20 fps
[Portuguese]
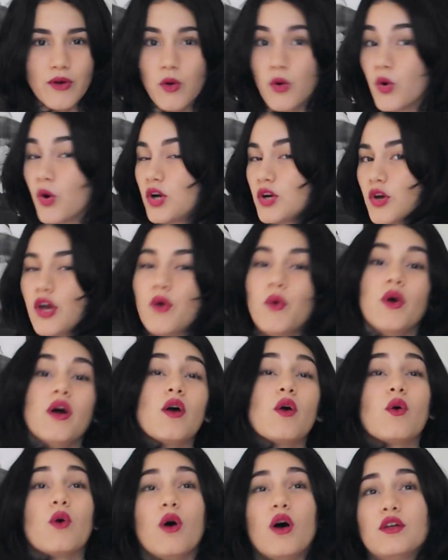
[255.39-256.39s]
Ou eu
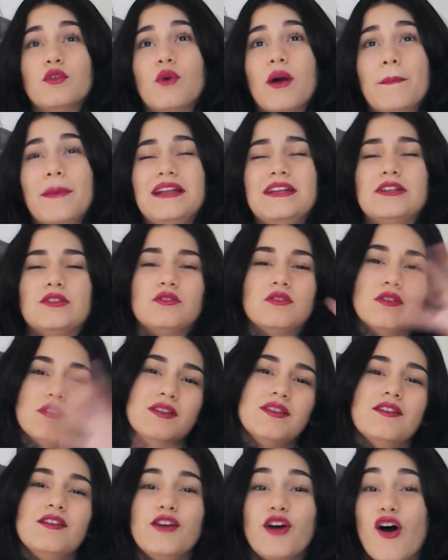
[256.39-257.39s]
acordo com a pele
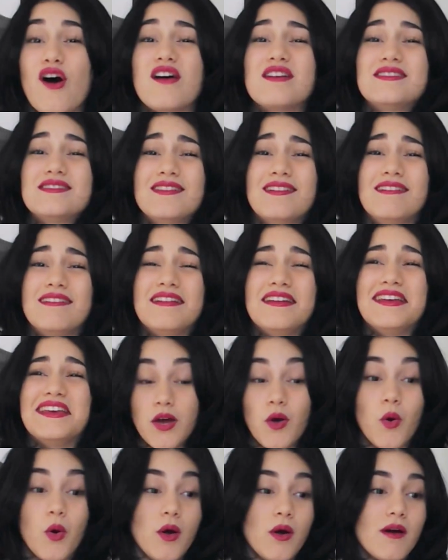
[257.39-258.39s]
toda oleosa,
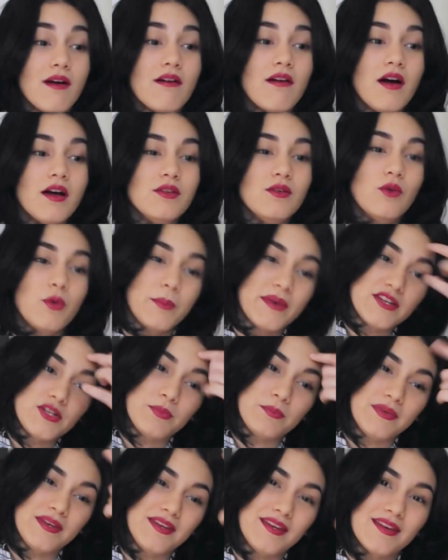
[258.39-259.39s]
ou eu acordo com uma
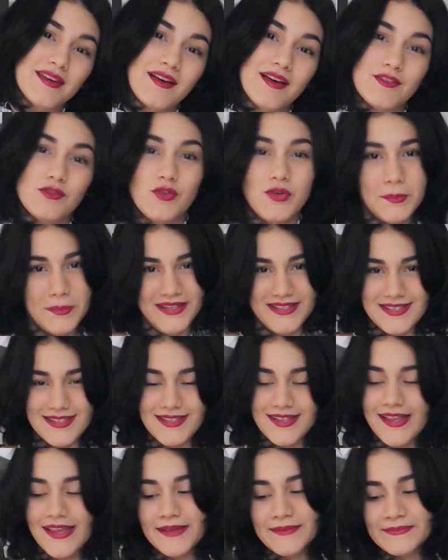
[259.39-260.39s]
espinha
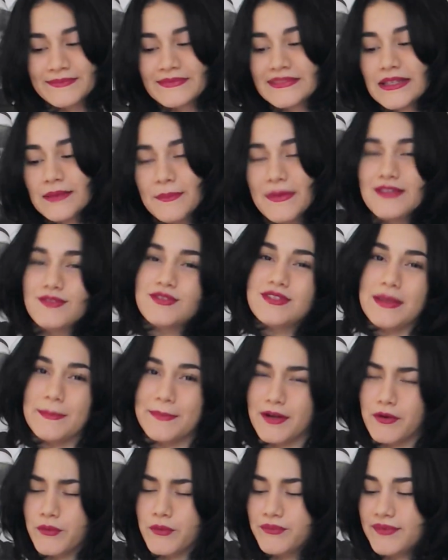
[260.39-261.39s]
surpresa, né? mas
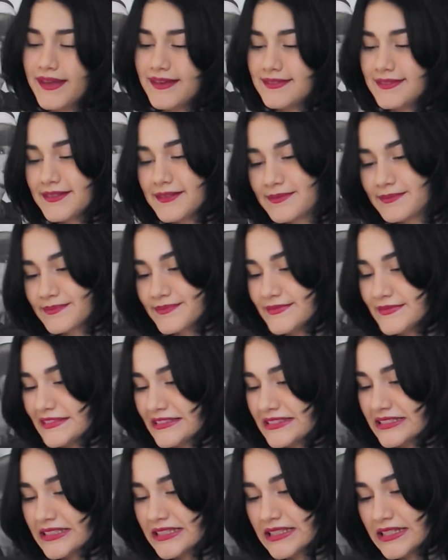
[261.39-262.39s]
sempre acontece.
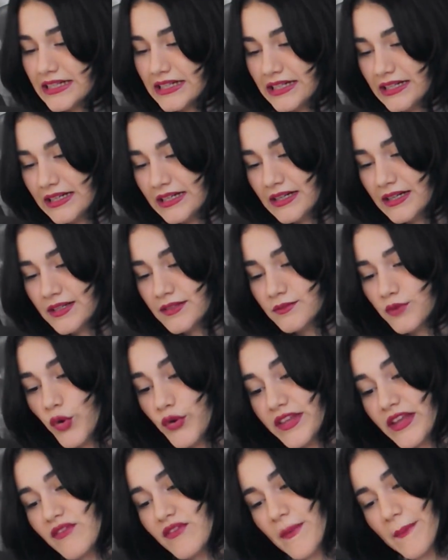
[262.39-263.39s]
Uh,
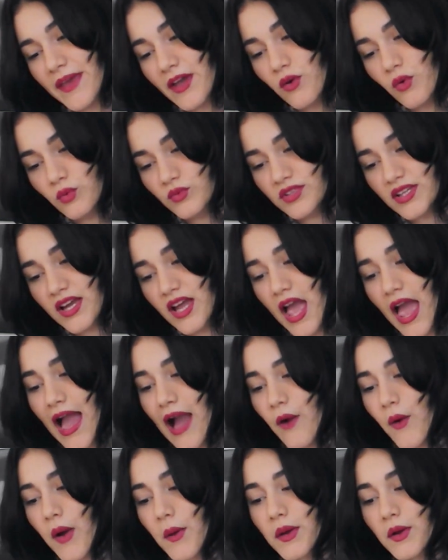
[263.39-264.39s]
oitava pergunta.
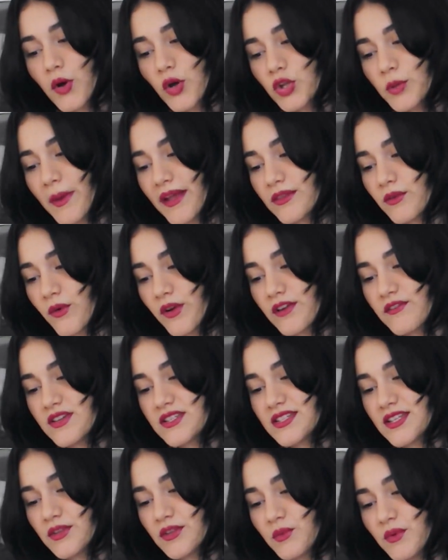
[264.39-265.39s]
Qual a cor do batom que
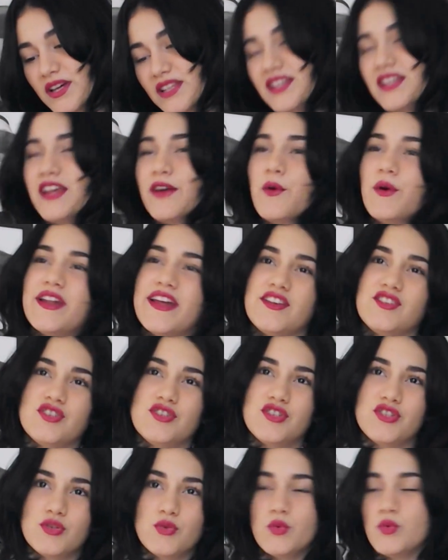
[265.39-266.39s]
você nunca teria
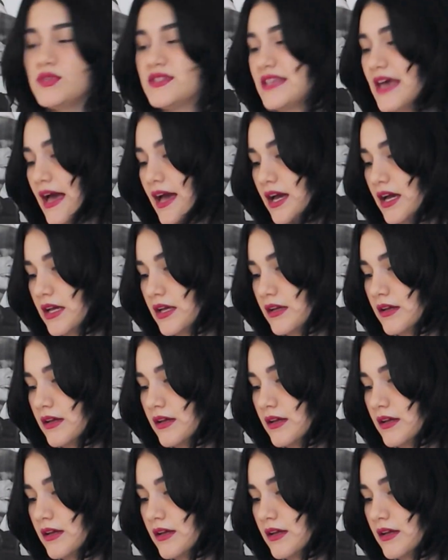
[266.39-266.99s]
coragem de usar?